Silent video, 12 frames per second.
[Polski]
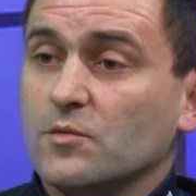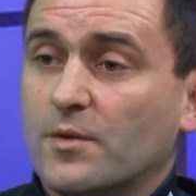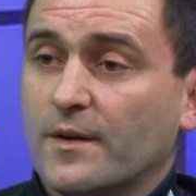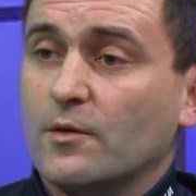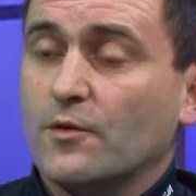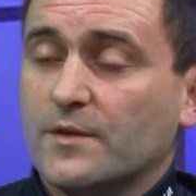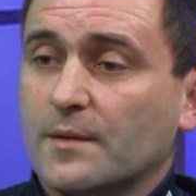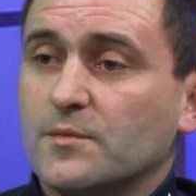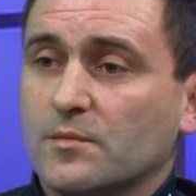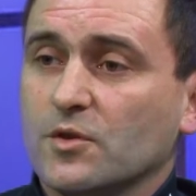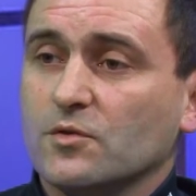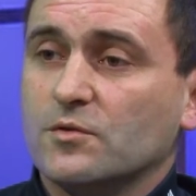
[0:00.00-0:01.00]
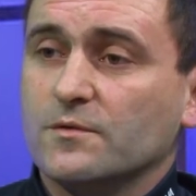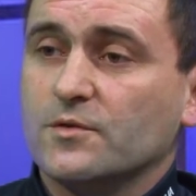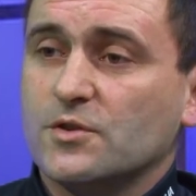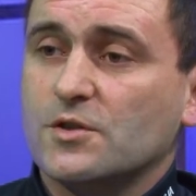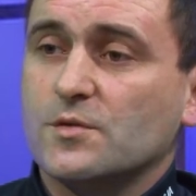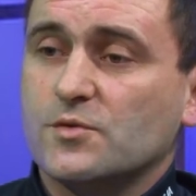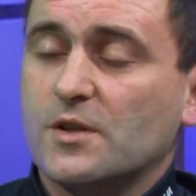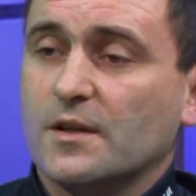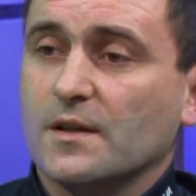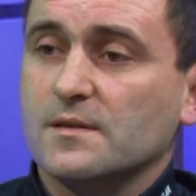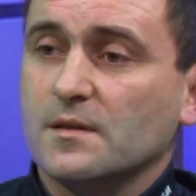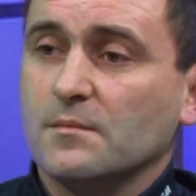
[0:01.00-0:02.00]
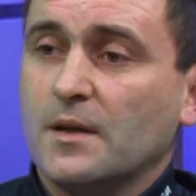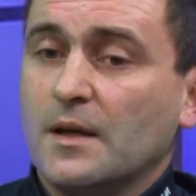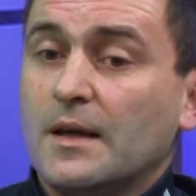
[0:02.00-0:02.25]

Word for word: się odbywało w tamtym roku, w 2014.